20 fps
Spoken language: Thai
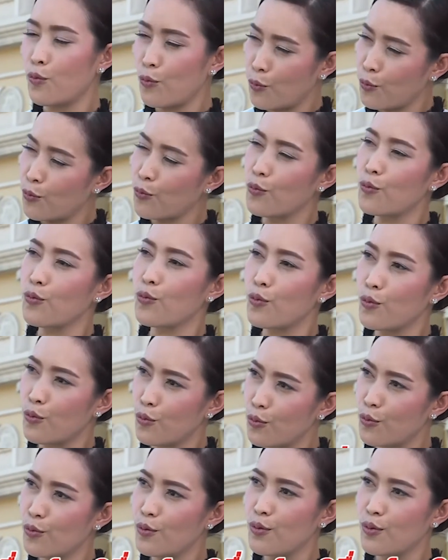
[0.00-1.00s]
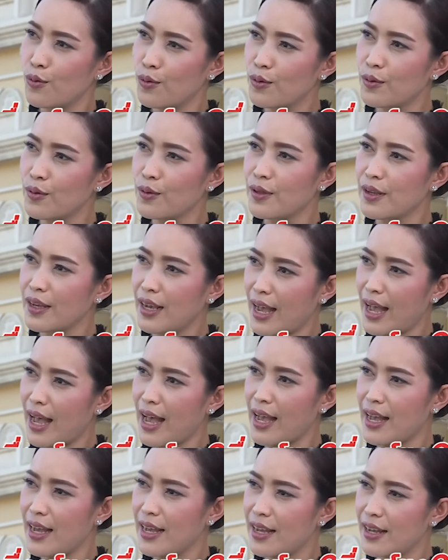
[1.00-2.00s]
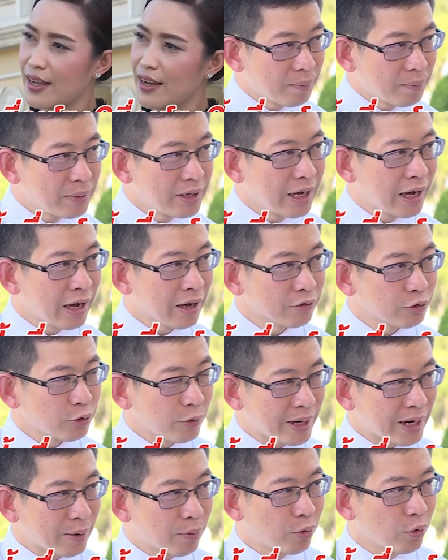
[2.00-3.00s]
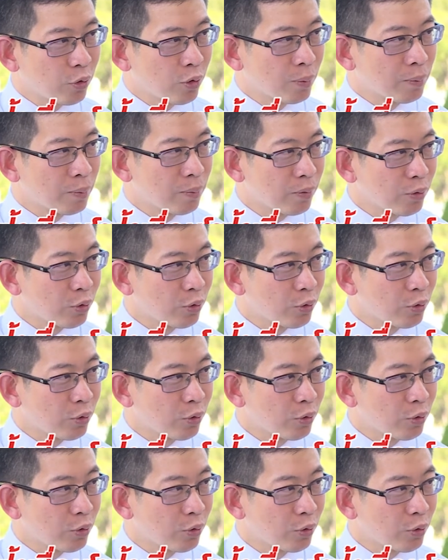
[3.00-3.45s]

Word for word: เชื่อมโยง3สนามบินครับ ดเมือง สุวรรณภูมิ